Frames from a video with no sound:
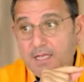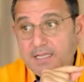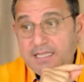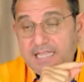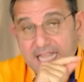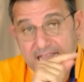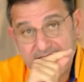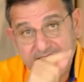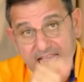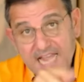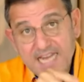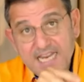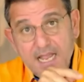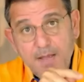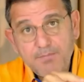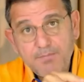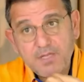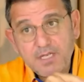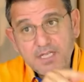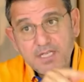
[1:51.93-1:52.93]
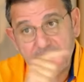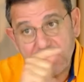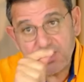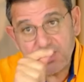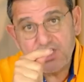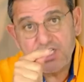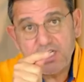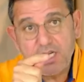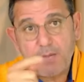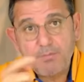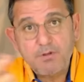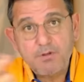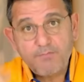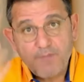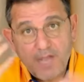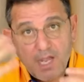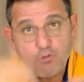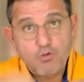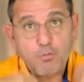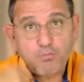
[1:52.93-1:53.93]
neden yaptık, niçin yaptık
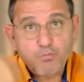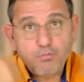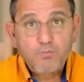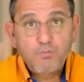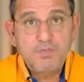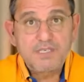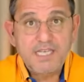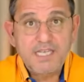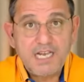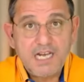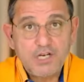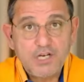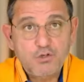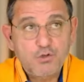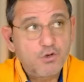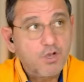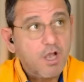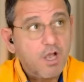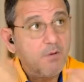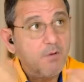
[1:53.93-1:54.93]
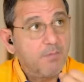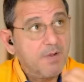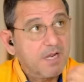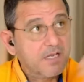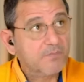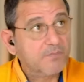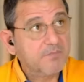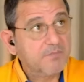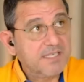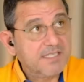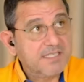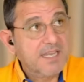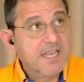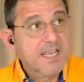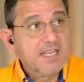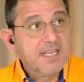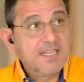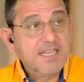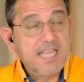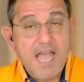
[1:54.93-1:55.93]
veya toplum bizi eleştiriyor ama bakın biz
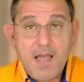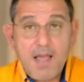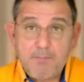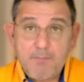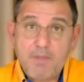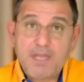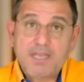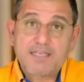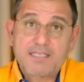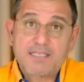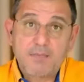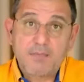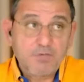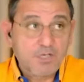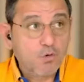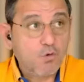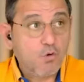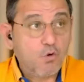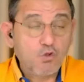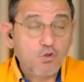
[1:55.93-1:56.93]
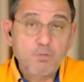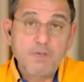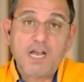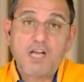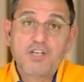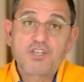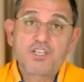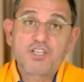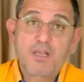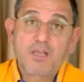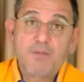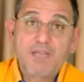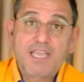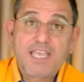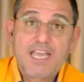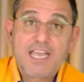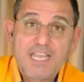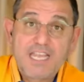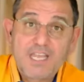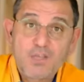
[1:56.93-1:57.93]
ne yapmak istemiştik onu bile açıklama
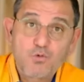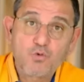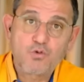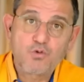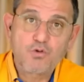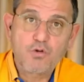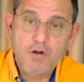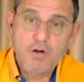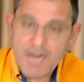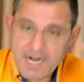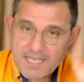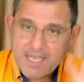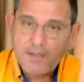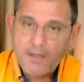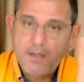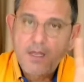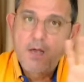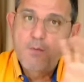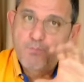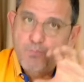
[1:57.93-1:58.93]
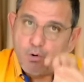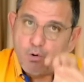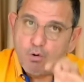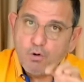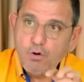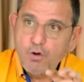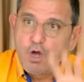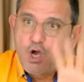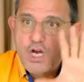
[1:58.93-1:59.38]
gereği duyuyorlar ki bu